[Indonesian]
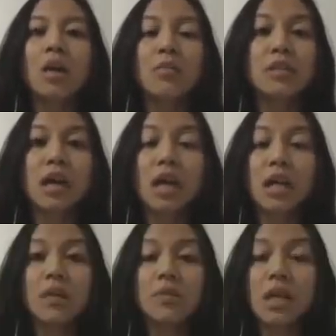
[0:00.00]

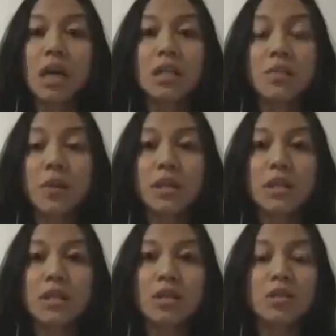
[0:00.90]
kebijakan-kebijakan
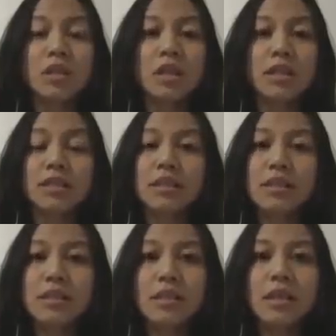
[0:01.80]
seperti social
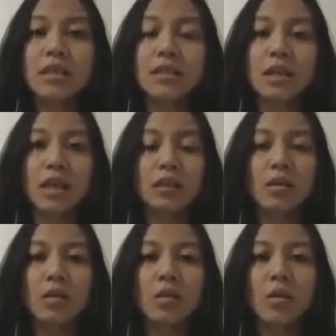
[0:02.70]
distancing, stay at
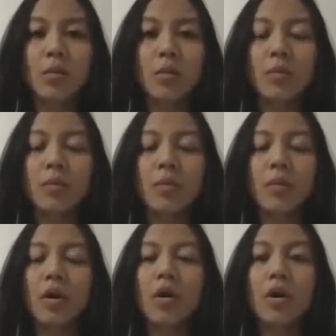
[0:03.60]
home
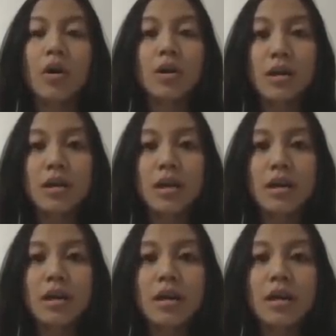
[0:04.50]
order, dan juga
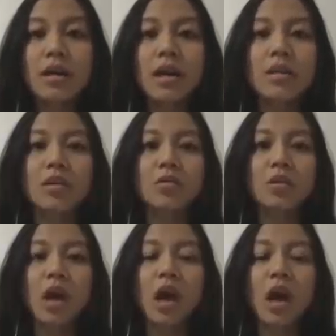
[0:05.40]
rapid test secara
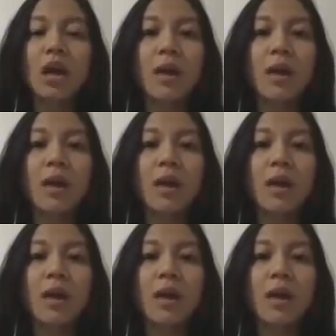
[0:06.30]
masif,